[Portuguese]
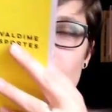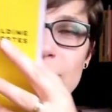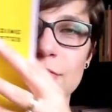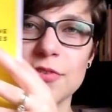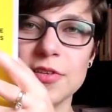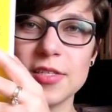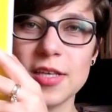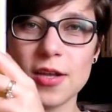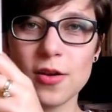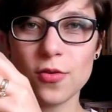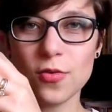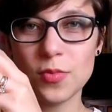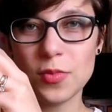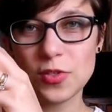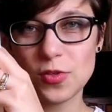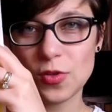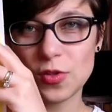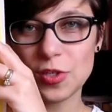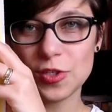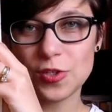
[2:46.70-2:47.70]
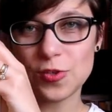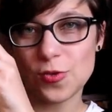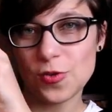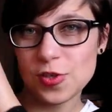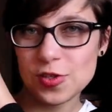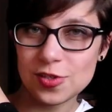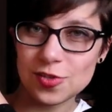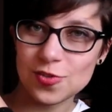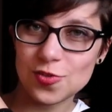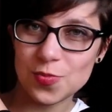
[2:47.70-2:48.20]
fizeram algumas outras
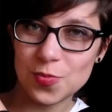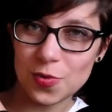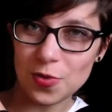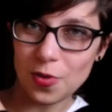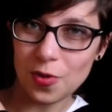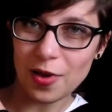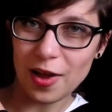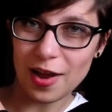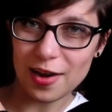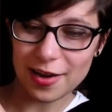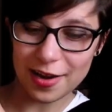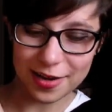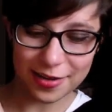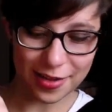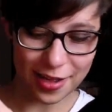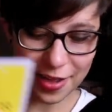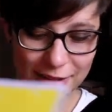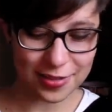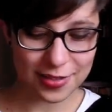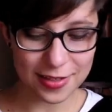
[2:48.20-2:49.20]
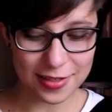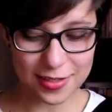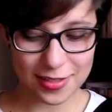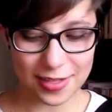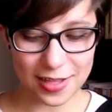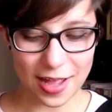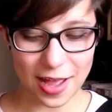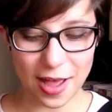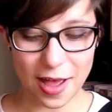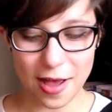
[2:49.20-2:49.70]
coisas, tipo colocar cartazes na
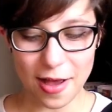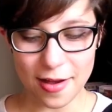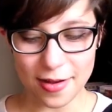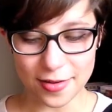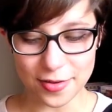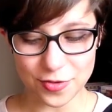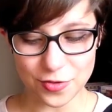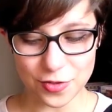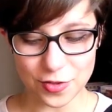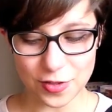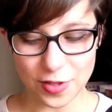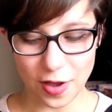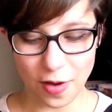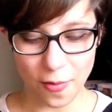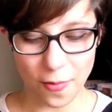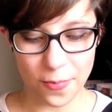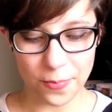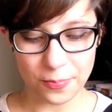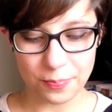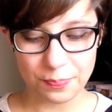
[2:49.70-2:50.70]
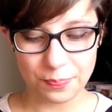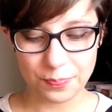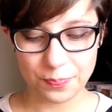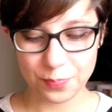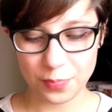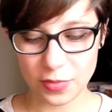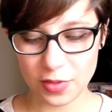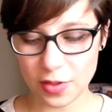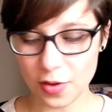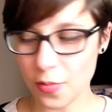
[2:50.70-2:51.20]
cidade e tal.
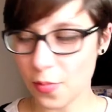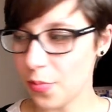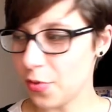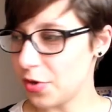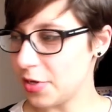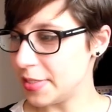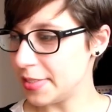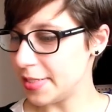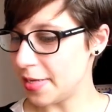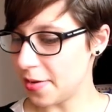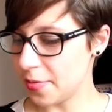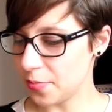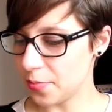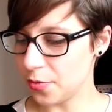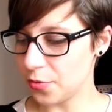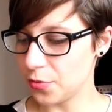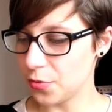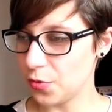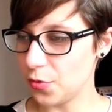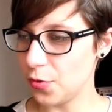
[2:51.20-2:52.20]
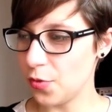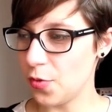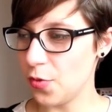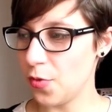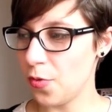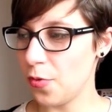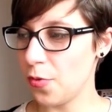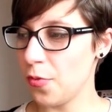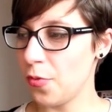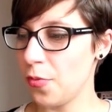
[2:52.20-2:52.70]
Então, por exemplo,
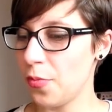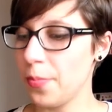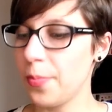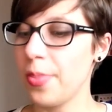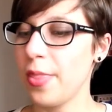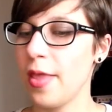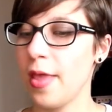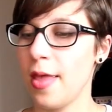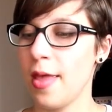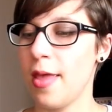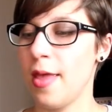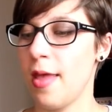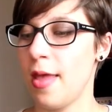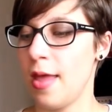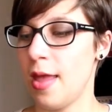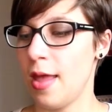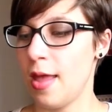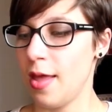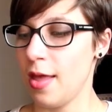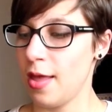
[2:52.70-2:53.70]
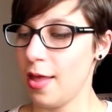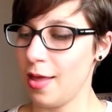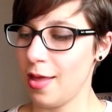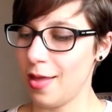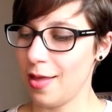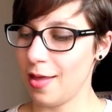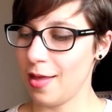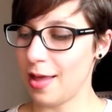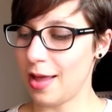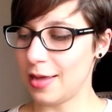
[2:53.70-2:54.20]
no
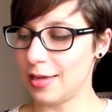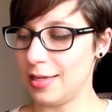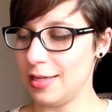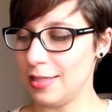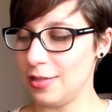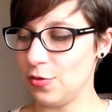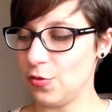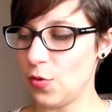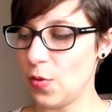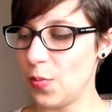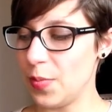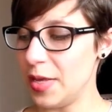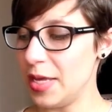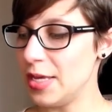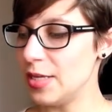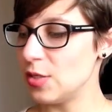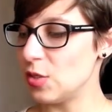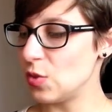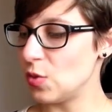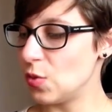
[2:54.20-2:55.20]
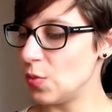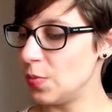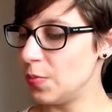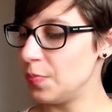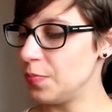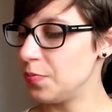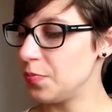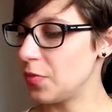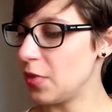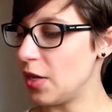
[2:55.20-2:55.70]
aqui no começo,
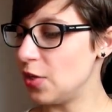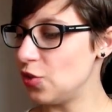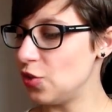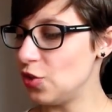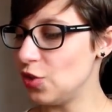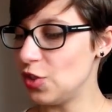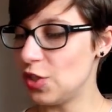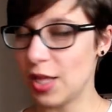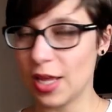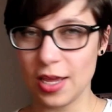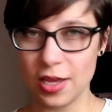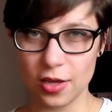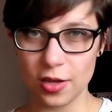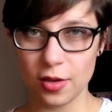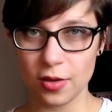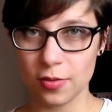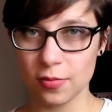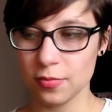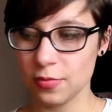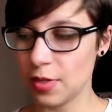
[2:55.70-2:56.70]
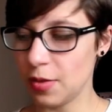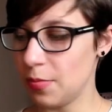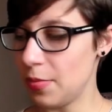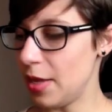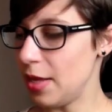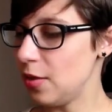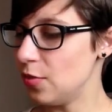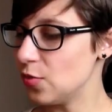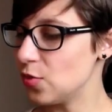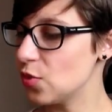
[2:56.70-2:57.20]
a gente tem
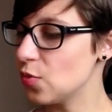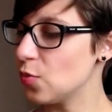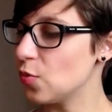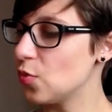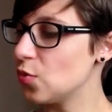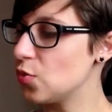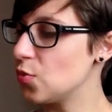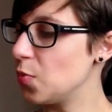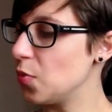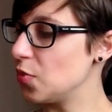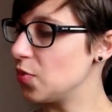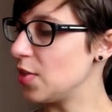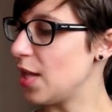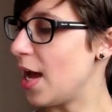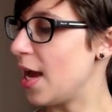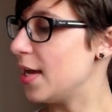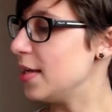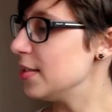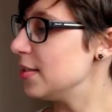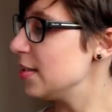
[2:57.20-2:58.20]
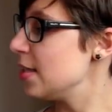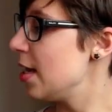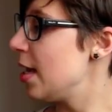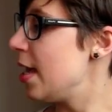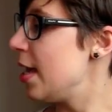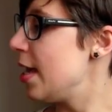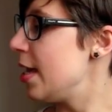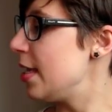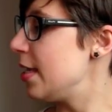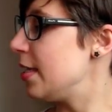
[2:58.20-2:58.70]
também os, os postais
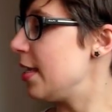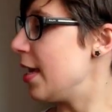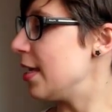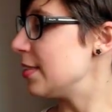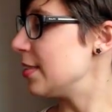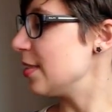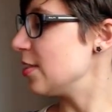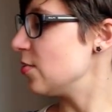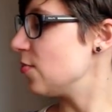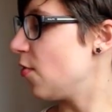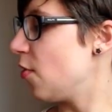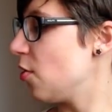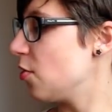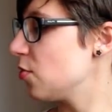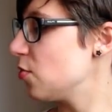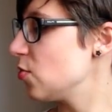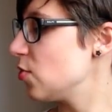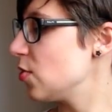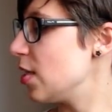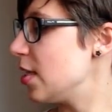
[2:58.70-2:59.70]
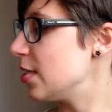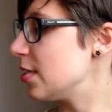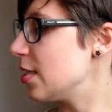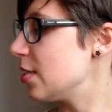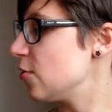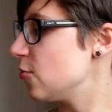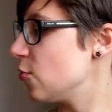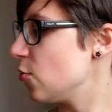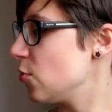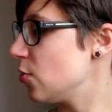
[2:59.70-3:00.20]
e essas fotos
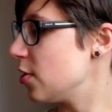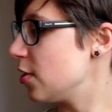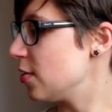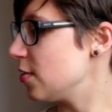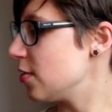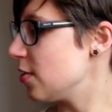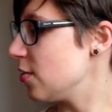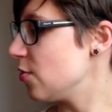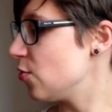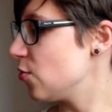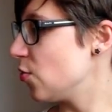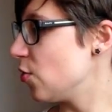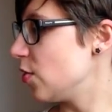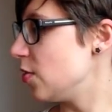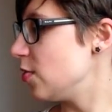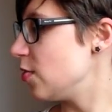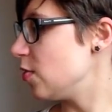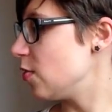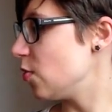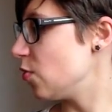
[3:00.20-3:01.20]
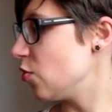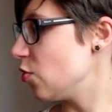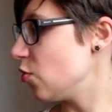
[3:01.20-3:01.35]
dessas outras ações. Então,